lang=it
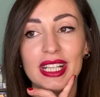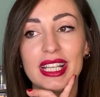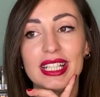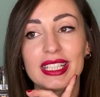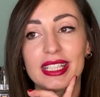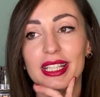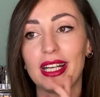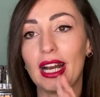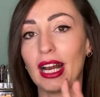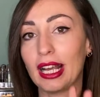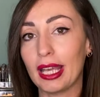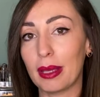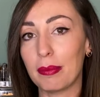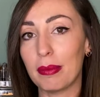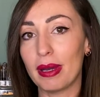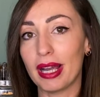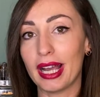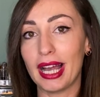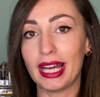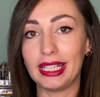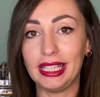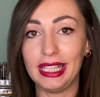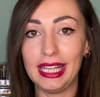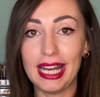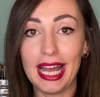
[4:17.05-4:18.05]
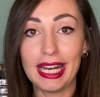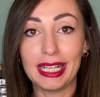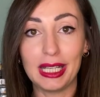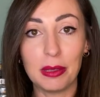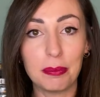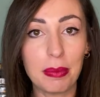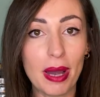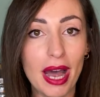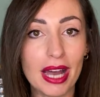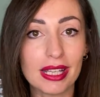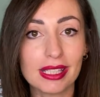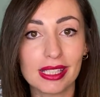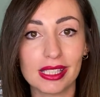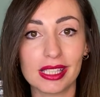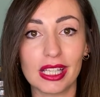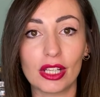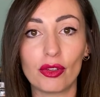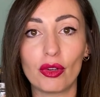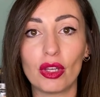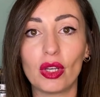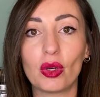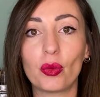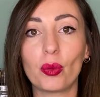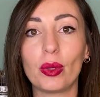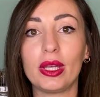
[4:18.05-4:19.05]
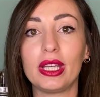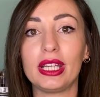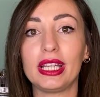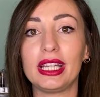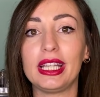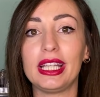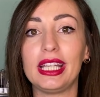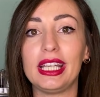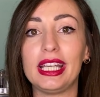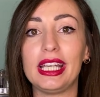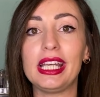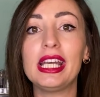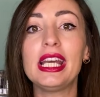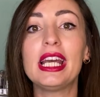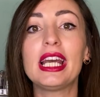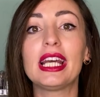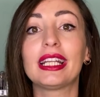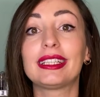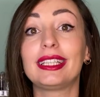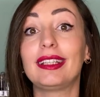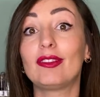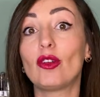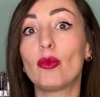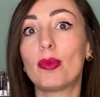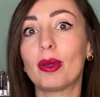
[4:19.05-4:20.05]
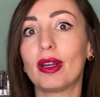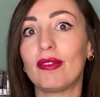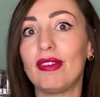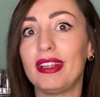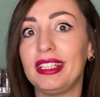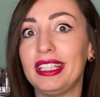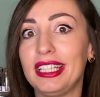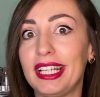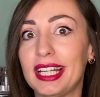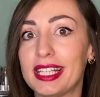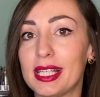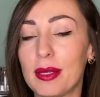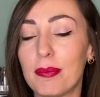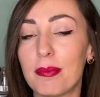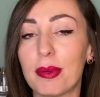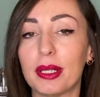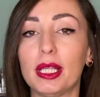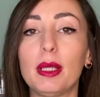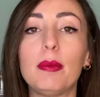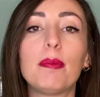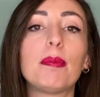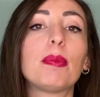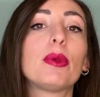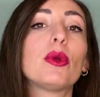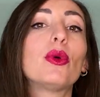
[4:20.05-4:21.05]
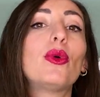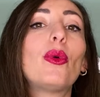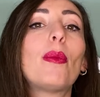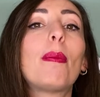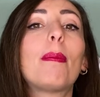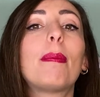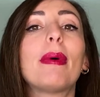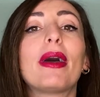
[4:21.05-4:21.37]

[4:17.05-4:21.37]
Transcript: Sarà che magari gli anni passano e quindi devo prevenire sempre di più,